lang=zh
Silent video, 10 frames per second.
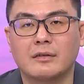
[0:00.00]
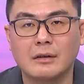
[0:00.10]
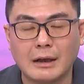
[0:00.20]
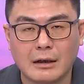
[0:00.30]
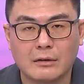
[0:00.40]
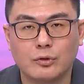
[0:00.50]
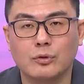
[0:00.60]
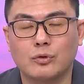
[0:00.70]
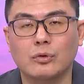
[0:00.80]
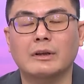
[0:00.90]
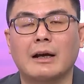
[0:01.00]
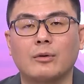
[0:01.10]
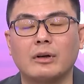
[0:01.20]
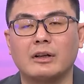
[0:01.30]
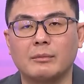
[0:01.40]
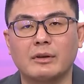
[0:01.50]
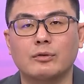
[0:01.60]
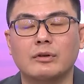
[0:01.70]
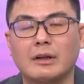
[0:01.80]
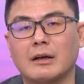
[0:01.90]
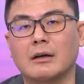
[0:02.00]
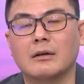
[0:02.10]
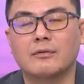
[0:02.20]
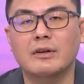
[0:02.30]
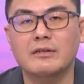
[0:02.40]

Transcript: 呃希腊去座谈会里面去呃